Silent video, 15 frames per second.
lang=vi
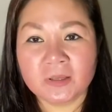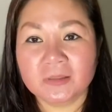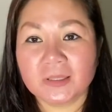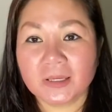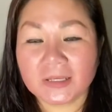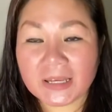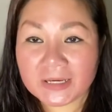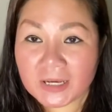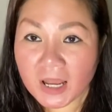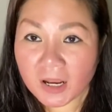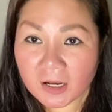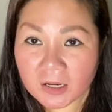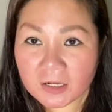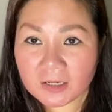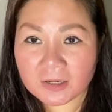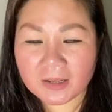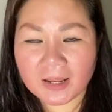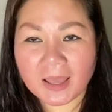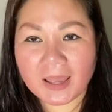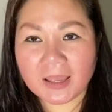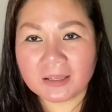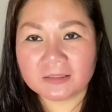thì cái đó
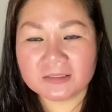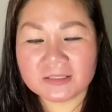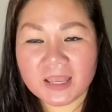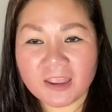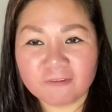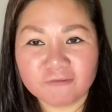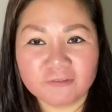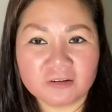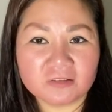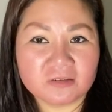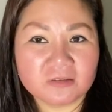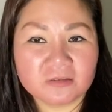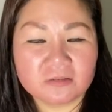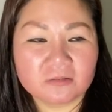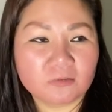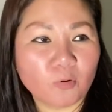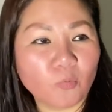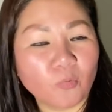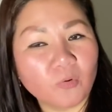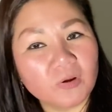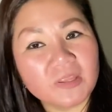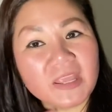là theo phần
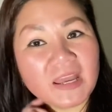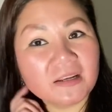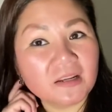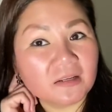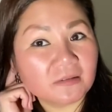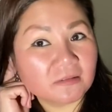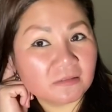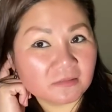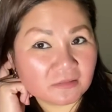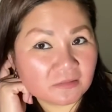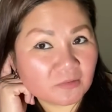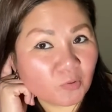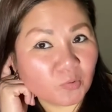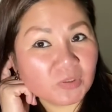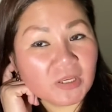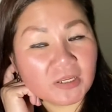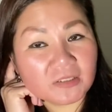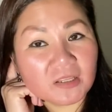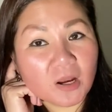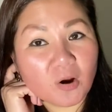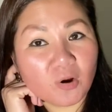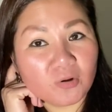của gia đình của
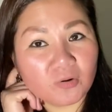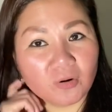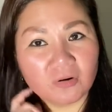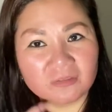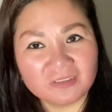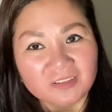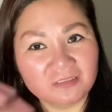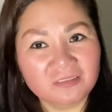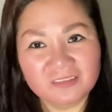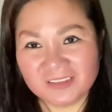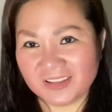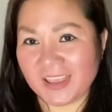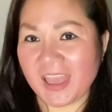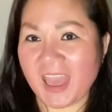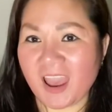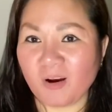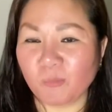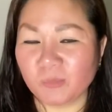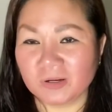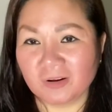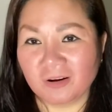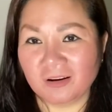thị thôi còn những người giàu
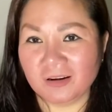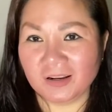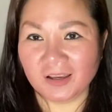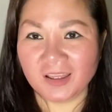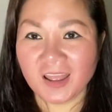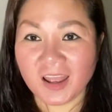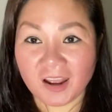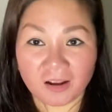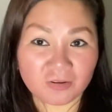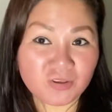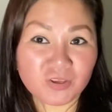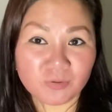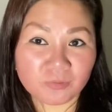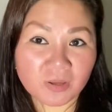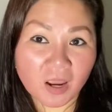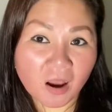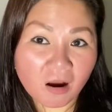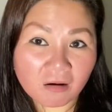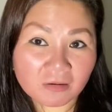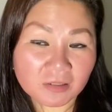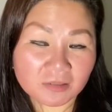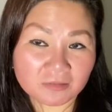mà gọi là ở New
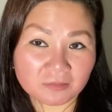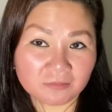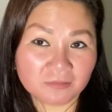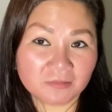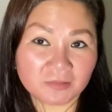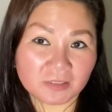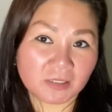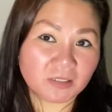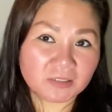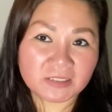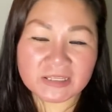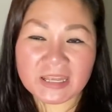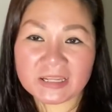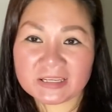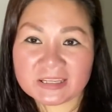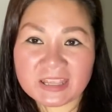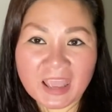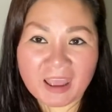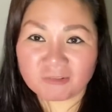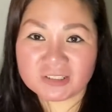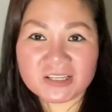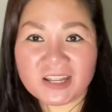York hay những người kinh doanh
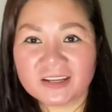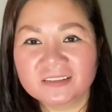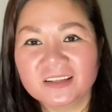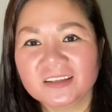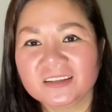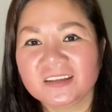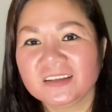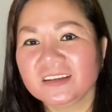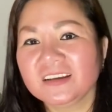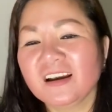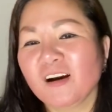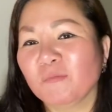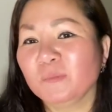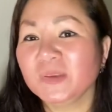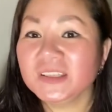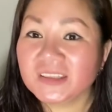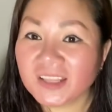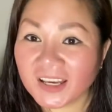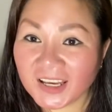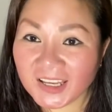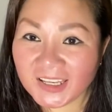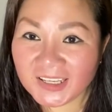giàu sang thì thị không biết
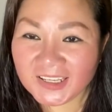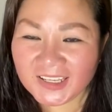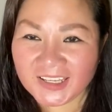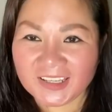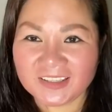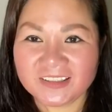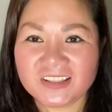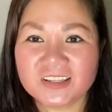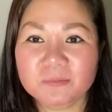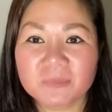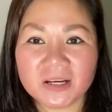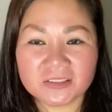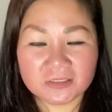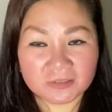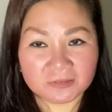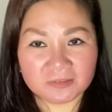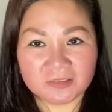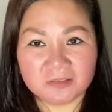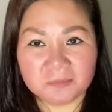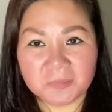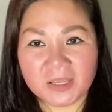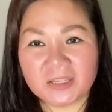tới nhưng mà thường
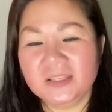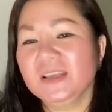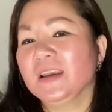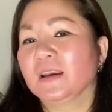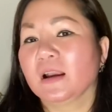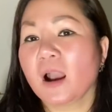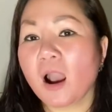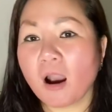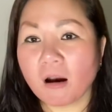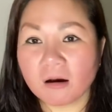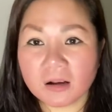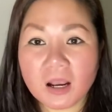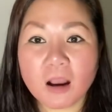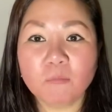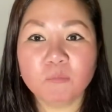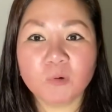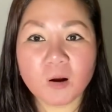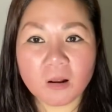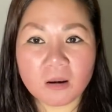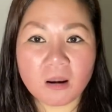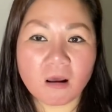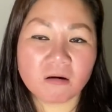người Mỹ thì họ không
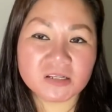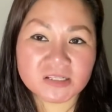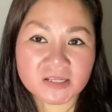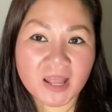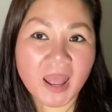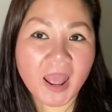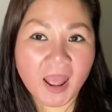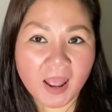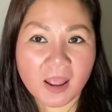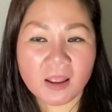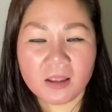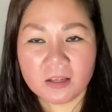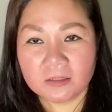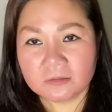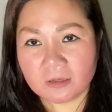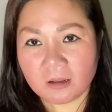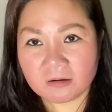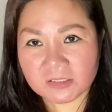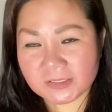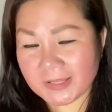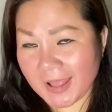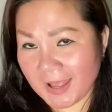có lo xa
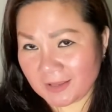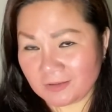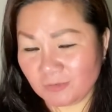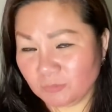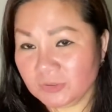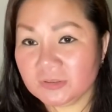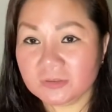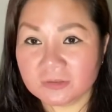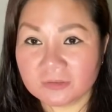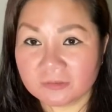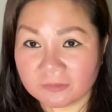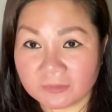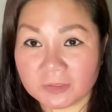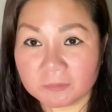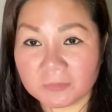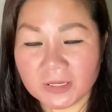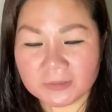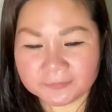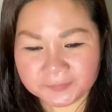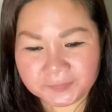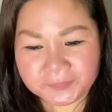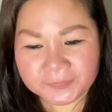lo xa giống như người Việt
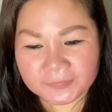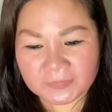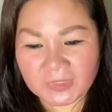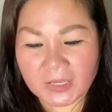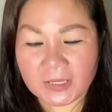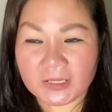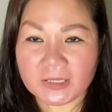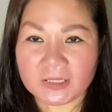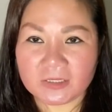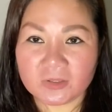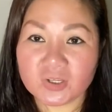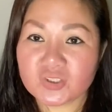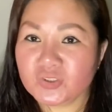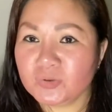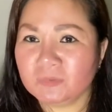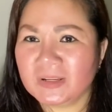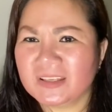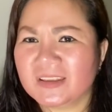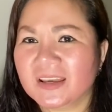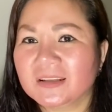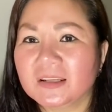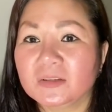mình thì nói chung là
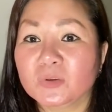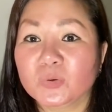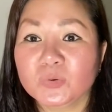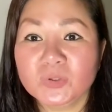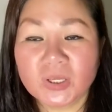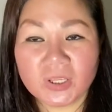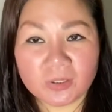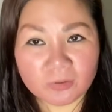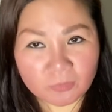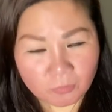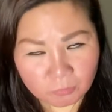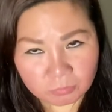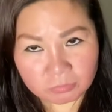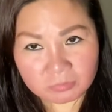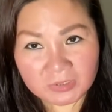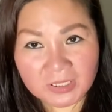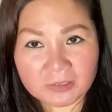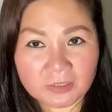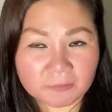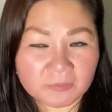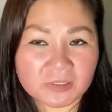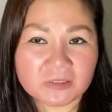gia đình của Thị cũng gia
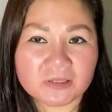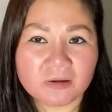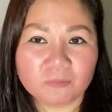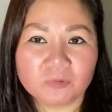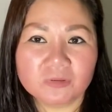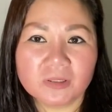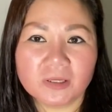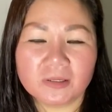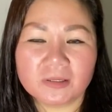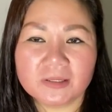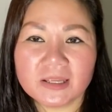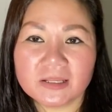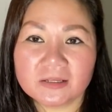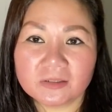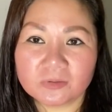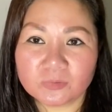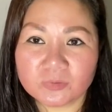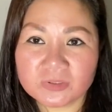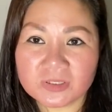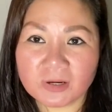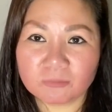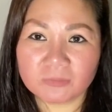đình bên chồng của Thị gia đình của
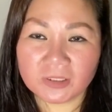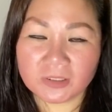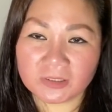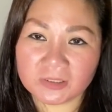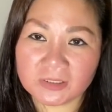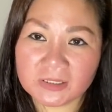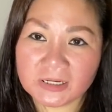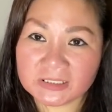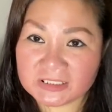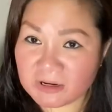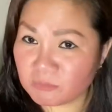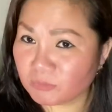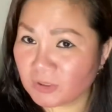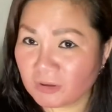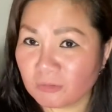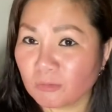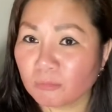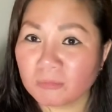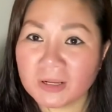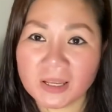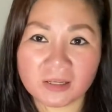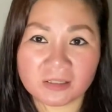chồng Thị là chồng Thị
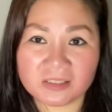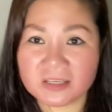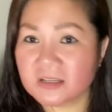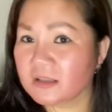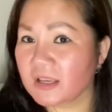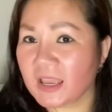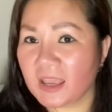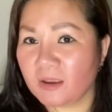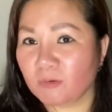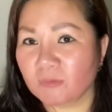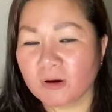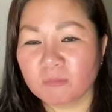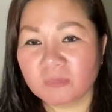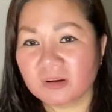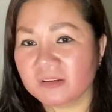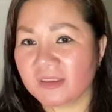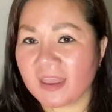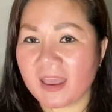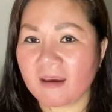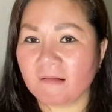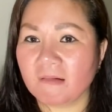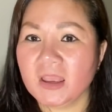cũng là dân nghèo không có
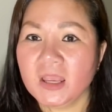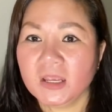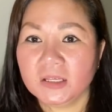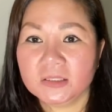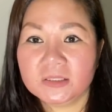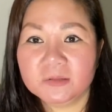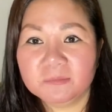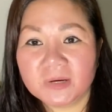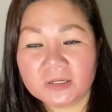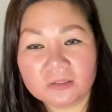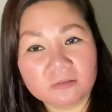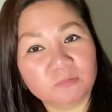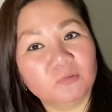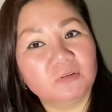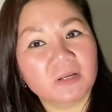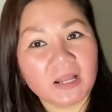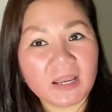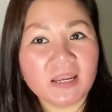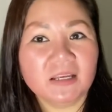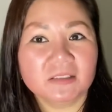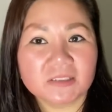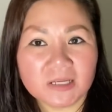giàu nhưng mà được một
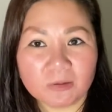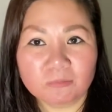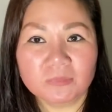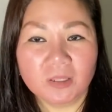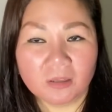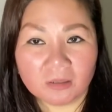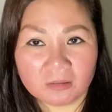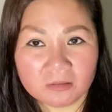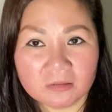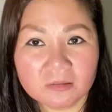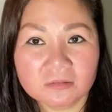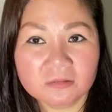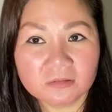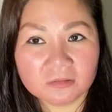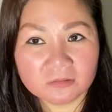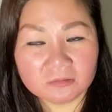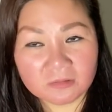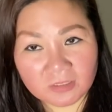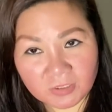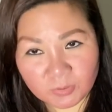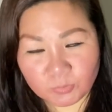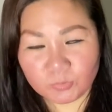cái là chồng Thị rất thương
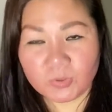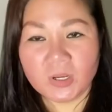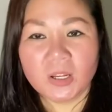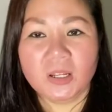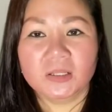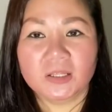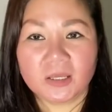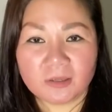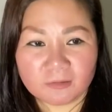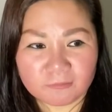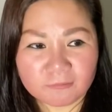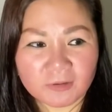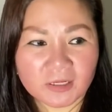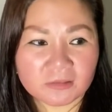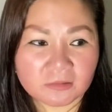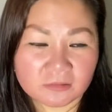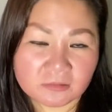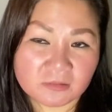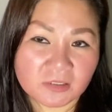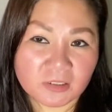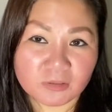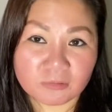yêu Thị và
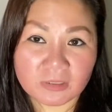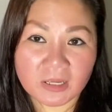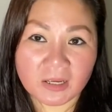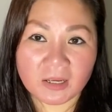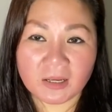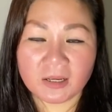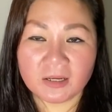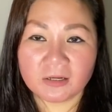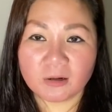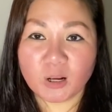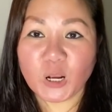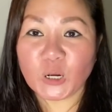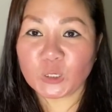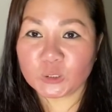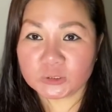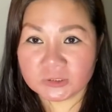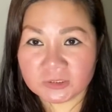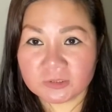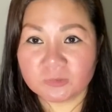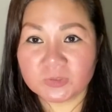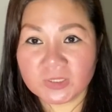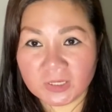thương yêu gia con
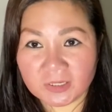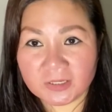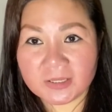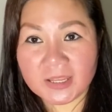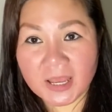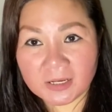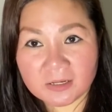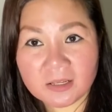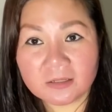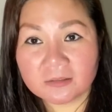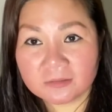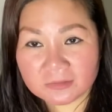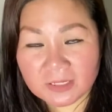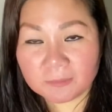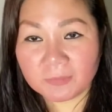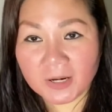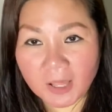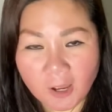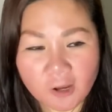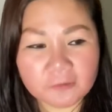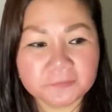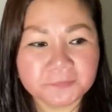của Thị gia đình chăm
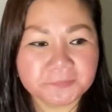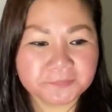lo